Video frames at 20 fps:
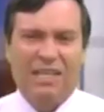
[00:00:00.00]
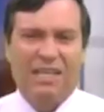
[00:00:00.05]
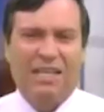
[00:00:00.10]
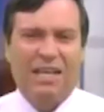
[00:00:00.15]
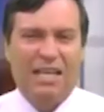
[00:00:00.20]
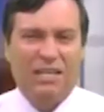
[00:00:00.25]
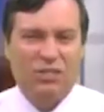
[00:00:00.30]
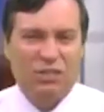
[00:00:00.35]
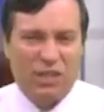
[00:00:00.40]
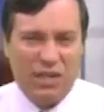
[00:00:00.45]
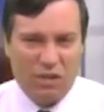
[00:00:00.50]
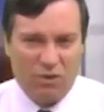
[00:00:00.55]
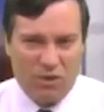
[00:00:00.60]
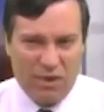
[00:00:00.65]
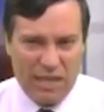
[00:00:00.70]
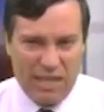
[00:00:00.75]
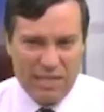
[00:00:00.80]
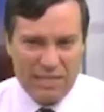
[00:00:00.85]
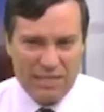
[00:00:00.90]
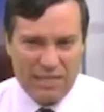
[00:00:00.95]
A senhora
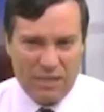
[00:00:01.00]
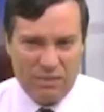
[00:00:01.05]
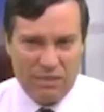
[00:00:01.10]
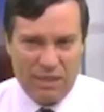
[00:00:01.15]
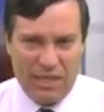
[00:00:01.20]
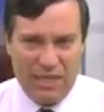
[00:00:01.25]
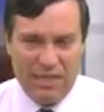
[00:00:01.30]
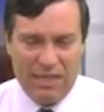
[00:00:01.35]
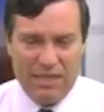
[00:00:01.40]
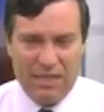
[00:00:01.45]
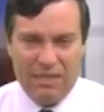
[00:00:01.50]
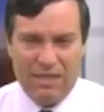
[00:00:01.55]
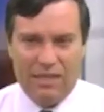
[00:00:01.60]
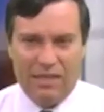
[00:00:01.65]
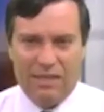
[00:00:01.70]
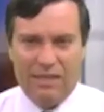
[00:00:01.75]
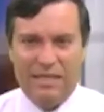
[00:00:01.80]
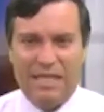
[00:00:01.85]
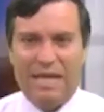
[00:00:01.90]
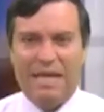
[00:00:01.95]
conhece alguém
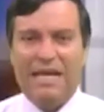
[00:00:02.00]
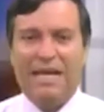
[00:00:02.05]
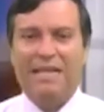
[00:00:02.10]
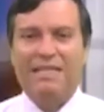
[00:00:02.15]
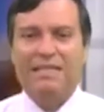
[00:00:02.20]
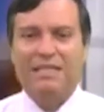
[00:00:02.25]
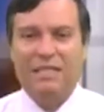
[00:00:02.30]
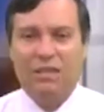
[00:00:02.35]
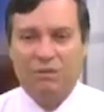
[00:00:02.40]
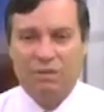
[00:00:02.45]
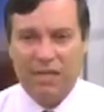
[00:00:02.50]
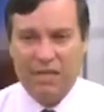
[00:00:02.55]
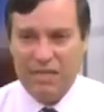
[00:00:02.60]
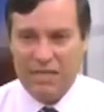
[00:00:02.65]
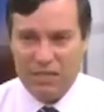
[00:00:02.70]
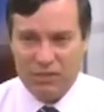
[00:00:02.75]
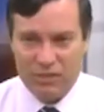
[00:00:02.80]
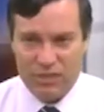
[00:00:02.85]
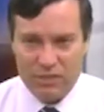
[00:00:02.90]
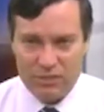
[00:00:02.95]
na casa de alguém
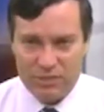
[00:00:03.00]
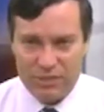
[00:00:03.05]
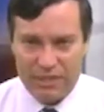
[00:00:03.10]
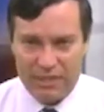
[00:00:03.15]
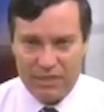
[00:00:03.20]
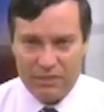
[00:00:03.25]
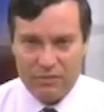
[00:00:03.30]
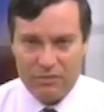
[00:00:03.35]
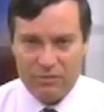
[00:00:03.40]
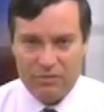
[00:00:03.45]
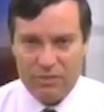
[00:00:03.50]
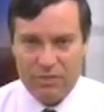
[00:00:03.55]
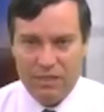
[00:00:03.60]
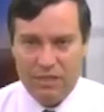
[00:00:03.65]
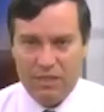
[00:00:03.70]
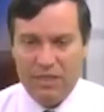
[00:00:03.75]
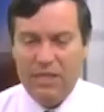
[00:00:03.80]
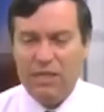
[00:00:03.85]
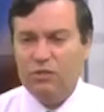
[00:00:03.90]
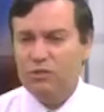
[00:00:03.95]
que isso deu certo?
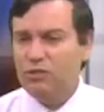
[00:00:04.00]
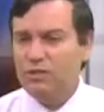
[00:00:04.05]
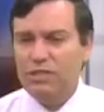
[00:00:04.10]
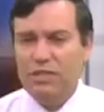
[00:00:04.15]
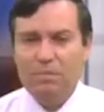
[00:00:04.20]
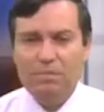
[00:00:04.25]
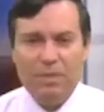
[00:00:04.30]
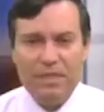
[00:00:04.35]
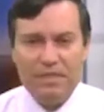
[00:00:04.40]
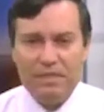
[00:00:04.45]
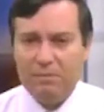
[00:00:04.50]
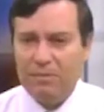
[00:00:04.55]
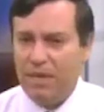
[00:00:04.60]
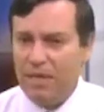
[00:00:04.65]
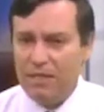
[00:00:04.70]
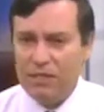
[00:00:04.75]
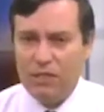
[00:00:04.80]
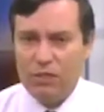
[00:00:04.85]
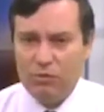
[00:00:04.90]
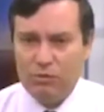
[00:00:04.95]
Isso
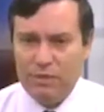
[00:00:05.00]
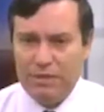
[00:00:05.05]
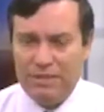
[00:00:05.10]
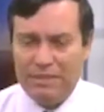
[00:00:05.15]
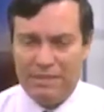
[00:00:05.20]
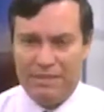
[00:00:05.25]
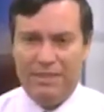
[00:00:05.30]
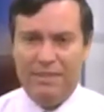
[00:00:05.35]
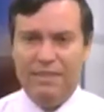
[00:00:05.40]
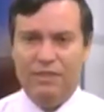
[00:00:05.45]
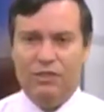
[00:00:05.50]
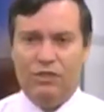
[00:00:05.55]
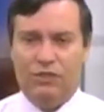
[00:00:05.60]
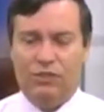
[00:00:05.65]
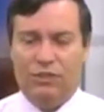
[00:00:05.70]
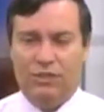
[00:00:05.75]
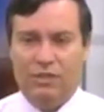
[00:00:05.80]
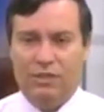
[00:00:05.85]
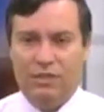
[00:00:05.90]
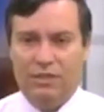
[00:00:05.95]
simplesmente não
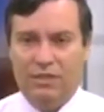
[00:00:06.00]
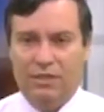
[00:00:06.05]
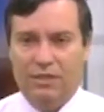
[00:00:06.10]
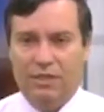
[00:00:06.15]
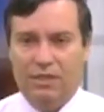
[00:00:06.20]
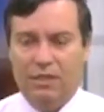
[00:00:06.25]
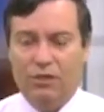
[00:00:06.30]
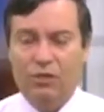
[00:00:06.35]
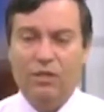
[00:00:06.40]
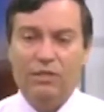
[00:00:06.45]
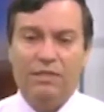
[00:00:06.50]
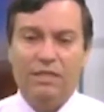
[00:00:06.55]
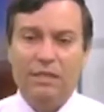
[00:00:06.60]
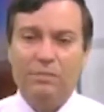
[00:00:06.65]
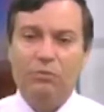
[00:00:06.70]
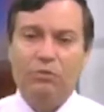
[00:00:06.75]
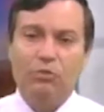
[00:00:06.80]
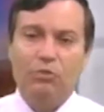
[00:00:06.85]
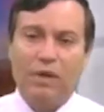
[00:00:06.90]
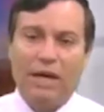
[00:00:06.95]
existe. Nós
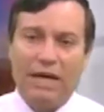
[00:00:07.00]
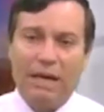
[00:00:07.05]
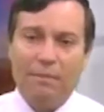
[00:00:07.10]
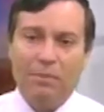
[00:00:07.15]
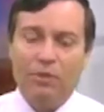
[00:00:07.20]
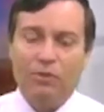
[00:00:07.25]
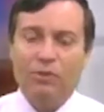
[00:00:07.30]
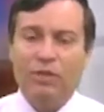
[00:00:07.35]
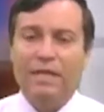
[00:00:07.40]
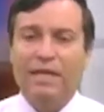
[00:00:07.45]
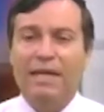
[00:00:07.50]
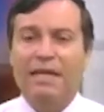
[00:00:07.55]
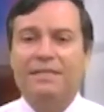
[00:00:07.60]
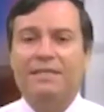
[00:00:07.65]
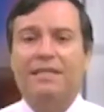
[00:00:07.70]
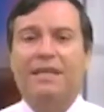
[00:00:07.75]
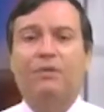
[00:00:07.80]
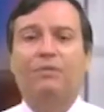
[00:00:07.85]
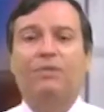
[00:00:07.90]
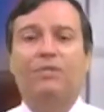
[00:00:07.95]
temos o hábito de
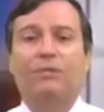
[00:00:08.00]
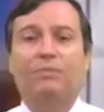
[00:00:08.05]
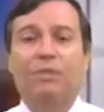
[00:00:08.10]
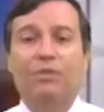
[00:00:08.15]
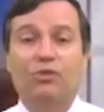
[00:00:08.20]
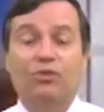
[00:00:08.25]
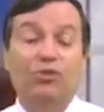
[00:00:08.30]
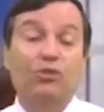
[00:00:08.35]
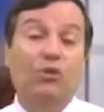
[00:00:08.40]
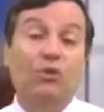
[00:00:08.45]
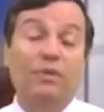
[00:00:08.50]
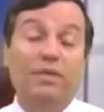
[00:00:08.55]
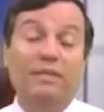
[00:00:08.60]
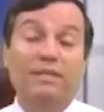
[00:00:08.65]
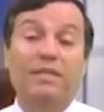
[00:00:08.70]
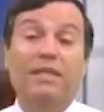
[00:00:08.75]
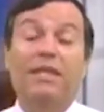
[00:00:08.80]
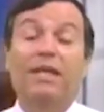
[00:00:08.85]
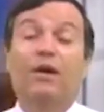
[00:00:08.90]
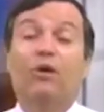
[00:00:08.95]
casar com as
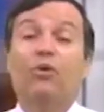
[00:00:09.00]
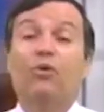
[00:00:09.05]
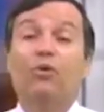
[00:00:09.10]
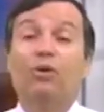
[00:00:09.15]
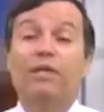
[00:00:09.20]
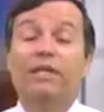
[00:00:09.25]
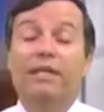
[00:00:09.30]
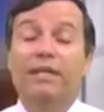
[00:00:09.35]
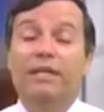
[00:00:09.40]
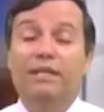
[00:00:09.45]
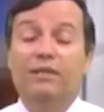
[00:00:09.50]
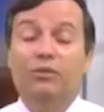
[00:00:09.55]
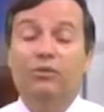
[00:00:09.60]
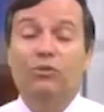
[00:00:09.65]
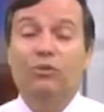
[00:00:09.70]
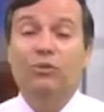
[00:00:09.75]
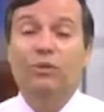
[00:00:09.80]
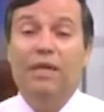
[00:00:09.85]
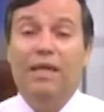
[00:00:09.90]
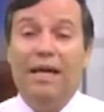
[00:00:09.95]
pessoas
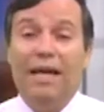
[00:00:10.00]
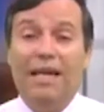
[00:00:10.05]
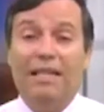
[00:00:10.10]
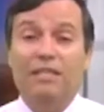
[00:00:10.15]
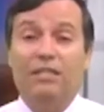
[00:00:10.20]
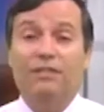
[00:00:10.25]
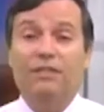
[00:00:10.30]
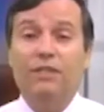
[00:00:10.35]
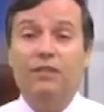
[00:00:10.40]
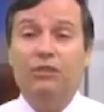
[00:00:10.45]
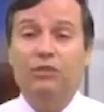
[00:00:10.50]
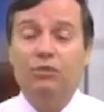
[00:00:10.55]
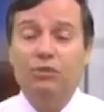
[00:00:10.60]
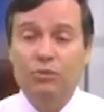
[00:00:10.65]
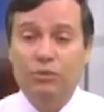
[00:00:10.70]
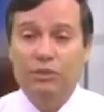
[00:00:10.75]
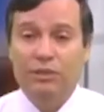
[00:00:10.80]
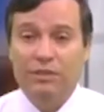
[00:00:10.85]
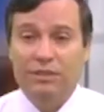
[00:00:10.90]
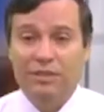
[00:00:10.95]
olhando as
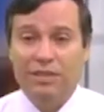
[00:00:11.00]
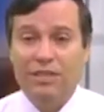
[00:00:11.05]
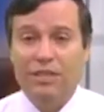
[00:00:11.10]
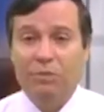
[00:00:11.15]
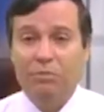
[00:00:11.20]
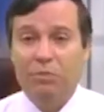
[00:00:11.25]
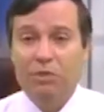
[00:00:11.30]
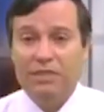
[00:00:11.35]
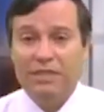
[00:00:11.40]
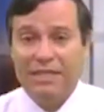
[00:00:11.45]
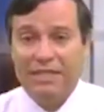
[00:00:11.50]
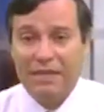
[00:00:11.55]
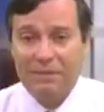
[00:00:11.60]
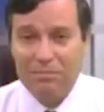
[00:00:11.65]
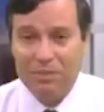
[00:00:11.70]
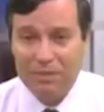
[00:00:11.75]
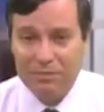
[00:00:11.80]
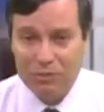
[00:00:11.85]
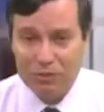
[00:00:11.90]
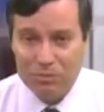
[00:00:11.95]
virtudes e depois
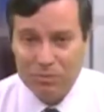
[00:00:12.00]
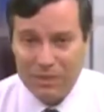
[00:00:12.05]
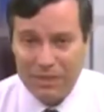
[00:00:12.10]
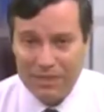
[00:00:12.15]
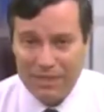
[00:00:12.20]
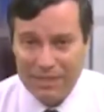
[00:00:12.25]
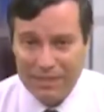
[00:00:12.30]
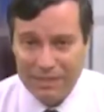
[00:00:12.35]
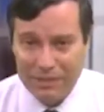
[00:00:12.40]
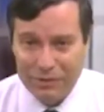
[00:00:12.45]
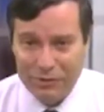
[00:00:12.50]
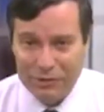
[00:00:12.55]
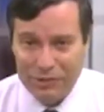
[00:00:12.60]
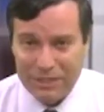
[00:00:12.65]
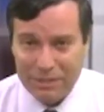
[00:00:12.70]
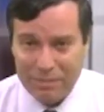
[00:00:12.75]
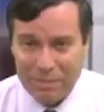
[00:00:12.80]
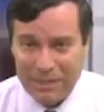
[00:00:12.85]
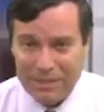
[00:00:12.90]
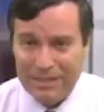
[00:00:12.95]
acabamos brigando e nos
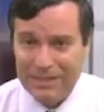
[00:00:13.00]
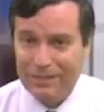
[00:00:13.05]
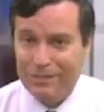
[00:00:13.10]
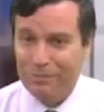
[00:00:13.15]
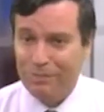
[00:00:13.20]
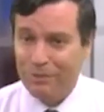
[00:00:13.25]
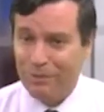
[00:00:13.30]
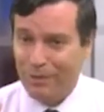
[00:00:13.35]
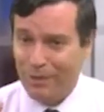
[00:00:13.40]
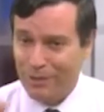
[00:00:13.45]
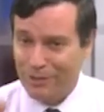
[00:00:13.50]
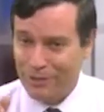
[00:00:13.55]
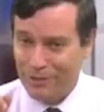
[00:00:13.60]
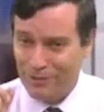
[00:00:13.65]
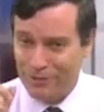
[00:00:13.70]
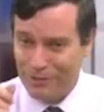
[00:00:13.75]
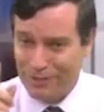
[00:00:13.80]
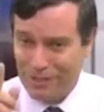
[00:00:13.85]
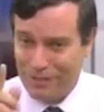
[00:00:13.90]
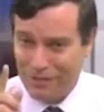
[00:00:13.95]
separando por causa
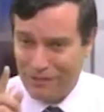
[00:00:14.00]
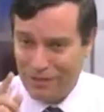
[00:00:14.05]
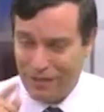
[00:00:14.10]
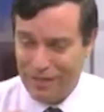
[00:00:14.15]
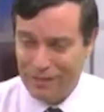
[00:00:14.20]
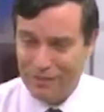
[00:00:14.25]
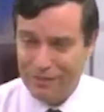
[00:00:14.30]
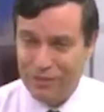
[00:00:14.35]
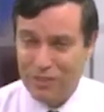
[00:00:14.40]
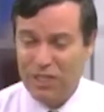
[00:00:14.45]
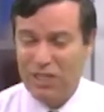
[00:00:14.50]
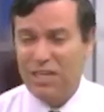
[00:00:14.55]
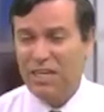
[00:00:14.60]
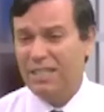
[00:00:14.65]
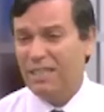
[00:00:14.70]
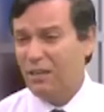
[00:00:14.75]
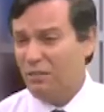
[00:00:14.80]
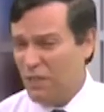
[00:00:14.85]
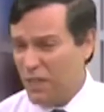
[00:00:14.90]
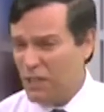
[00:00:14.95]
dos defeitos.
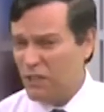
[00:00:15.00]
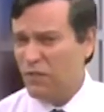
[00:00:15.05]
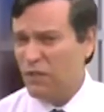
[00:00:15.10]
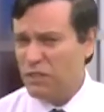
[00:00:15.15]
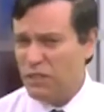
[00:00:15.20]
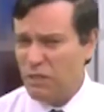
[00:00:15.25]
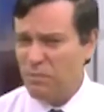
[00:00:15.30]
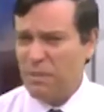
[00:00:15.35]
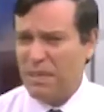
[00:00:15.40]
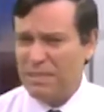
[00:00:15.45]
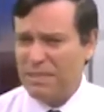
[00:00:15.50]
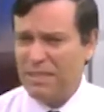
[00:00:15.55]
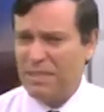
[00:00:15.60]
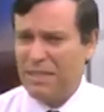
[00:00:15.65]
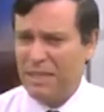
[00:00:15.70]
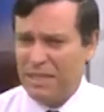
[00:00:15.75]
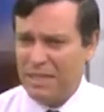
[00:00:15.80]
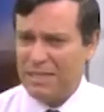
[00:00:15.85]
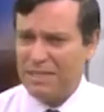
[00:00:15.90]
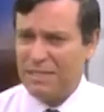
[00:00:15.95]
Talvez fosse mais
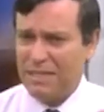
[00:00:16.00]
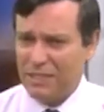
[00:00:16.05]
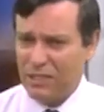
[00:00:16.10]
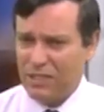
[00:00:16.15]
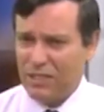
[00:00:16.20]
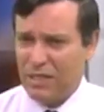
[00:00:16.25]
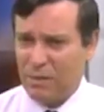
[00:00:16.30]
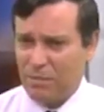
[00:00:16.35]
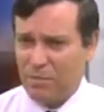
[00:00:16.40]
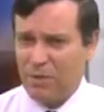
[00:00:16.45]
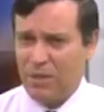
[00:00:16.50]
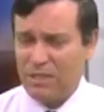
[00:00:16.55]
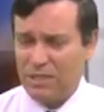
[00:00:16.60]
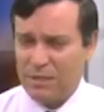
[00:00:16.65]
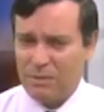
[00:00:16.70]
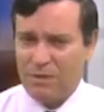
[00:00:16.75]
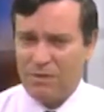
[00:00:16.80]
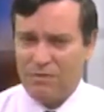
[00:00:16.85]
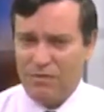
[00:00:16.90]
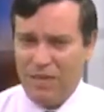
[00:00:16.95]
interessante na
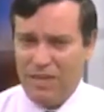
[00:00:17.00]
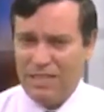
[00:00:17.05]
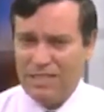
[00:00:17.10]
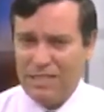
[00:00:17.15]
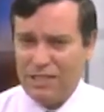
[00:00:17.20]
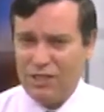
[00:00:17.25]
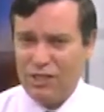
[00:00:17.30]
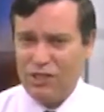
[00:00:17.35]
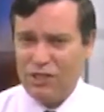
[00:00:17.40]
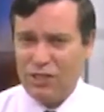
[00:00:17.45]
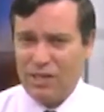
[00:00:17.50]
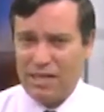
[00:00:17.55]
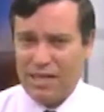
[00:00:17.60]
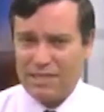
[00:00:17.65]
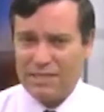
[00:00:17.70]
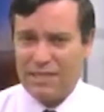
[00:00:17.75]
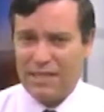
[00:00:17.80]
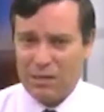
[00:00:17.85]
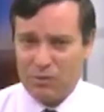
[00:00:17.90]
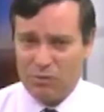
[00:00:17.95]
próxima vez a gente
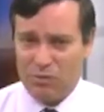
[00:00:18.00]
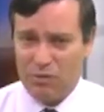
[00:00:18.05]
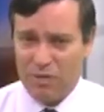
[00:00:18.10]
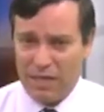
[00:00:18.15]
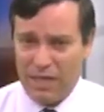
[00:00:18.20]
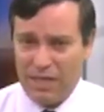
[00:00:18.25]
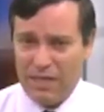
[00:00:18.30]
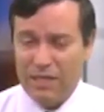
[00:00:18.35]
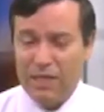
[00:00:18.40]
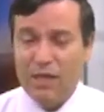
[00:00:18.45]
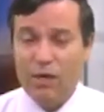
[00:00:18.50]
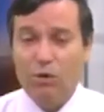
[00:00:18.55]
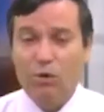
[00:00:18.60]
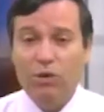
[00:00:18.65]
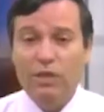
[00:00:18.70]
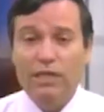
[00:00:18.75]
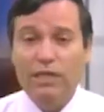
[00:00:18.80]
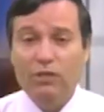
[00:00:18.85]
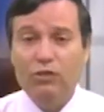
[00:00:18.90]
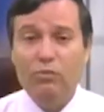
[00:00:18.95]
casar com alguém
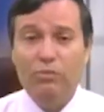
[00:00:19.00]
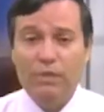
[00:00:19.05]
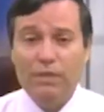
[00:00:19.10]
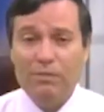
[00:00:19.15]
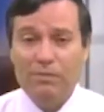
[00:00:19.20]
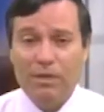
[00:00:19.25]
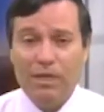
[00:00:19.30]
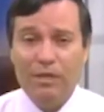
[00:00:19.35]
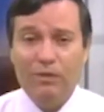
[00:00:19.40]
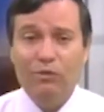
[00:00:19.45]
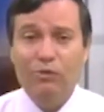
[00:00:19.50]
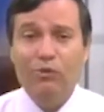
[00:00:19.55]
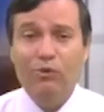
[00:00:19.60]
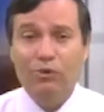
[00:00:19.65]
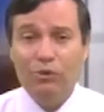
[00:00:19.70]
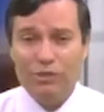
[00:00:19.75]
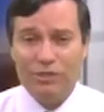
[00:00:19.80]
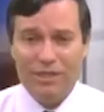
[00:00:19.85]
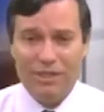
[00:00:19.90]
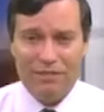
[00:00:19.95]
olhando primeiro
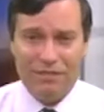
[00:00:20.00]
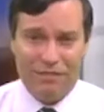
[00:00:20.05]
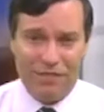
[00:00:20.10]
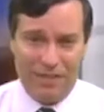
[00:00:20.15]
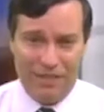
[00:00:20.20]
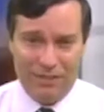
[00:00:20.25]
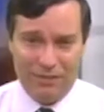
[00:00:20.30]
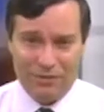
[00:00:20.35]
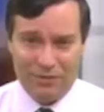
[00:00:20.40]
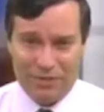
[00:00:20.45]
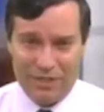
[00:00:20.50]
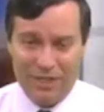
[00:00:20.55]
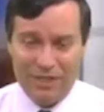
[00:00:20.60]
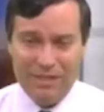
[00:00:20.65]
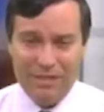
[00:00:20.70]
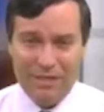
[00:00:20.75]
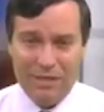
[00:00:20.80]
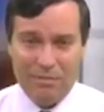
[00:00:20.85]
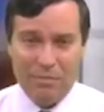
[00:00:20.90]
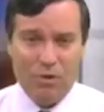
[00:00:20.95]
os defeitos,
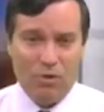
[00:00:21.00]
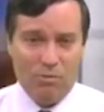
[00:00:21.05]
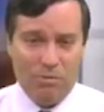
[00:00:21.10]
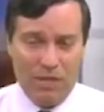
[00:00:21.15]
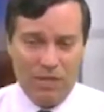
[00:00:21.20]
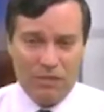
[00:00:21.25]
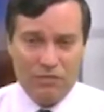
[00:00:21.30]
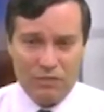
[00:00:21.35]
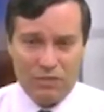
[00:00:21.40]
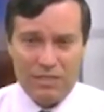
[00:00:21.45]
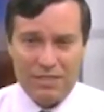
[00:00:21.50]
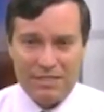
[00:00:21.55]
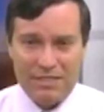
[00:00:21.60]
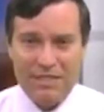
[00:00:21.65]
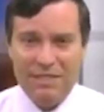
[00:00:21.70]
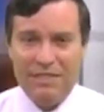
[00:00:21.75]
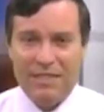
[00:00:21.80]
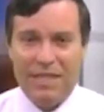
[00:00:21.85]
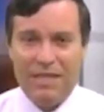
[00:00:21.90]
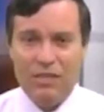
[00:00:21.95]
né? pelo menos você
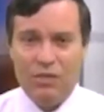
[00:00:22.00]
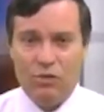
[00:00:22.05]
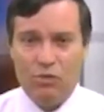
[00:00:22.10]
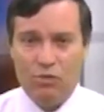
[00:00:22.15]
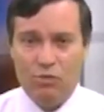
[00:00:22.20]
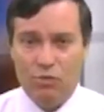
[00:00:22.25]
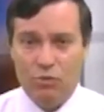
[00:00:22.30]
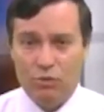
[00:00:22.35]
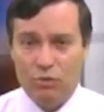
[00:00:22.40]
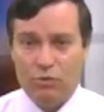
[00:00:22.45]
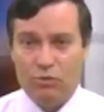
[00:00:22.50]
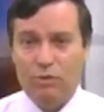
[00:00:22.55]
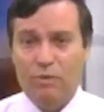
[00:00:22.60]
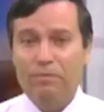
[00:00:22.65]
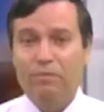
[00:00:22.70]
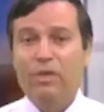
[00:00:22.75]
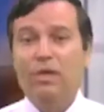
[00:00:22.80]
se entende com o outro.